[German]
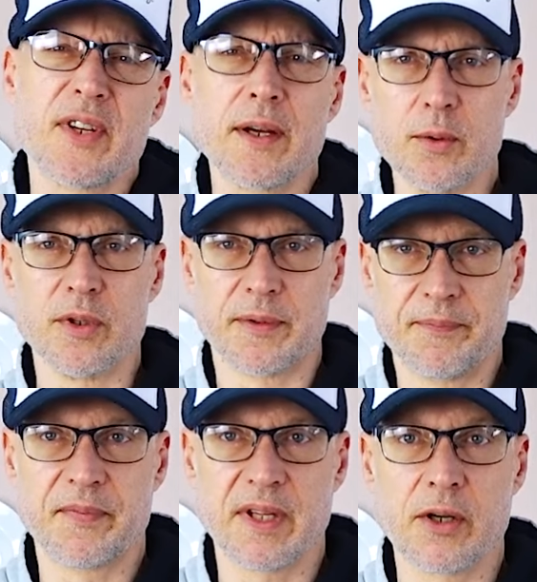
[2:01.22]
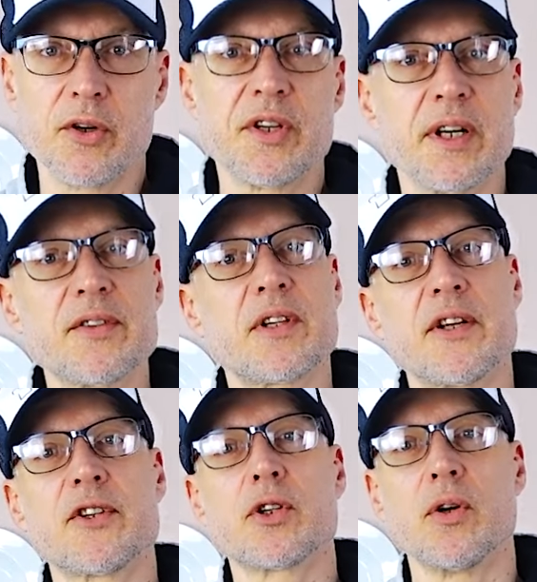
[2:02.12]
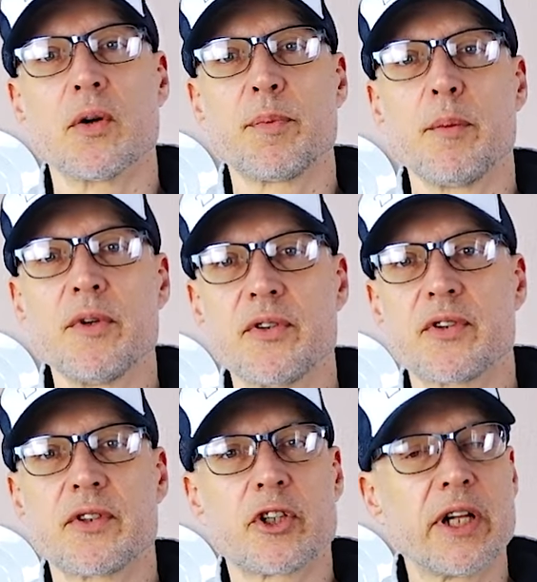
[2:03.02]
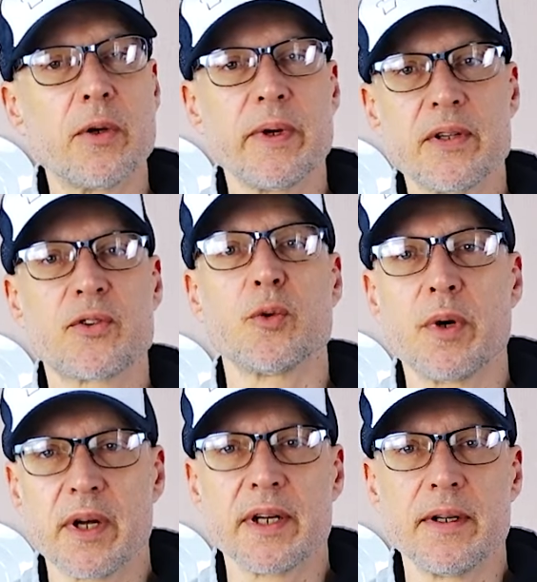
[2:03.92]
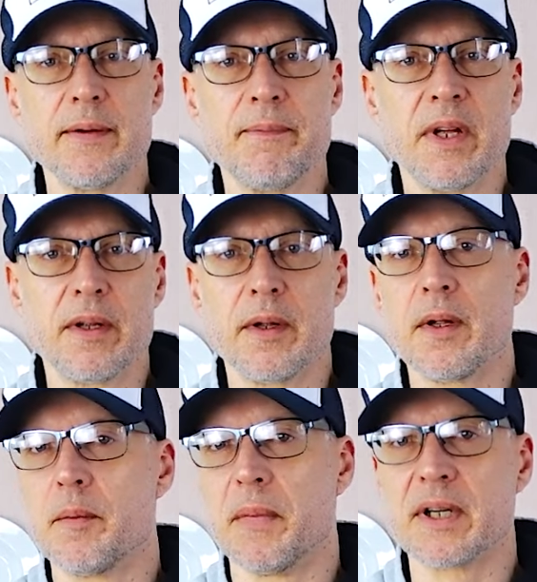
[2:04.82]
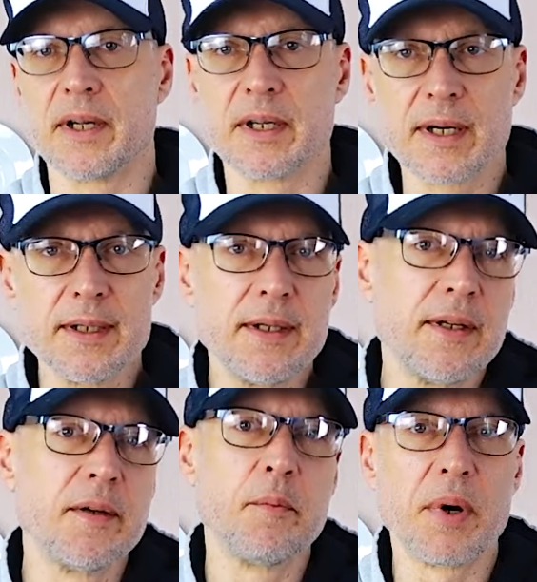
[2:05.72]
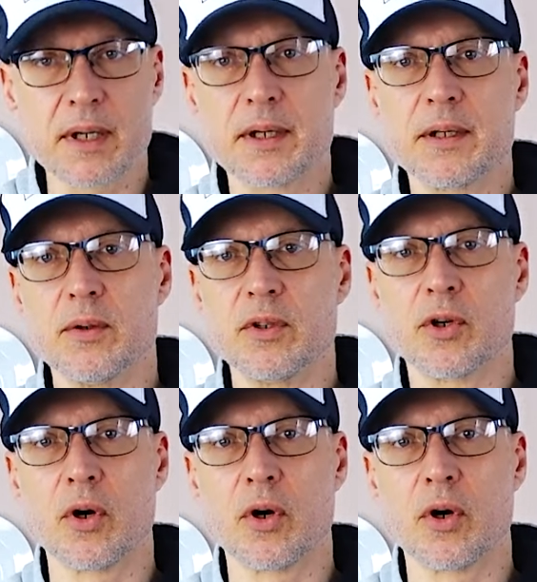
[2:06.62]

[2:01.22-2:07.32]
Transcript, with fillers: sehr gut. Ihr könnt hier ganz klassisch eure Pommes, Chicken Wings zubereiten. Man kann grillen, backen und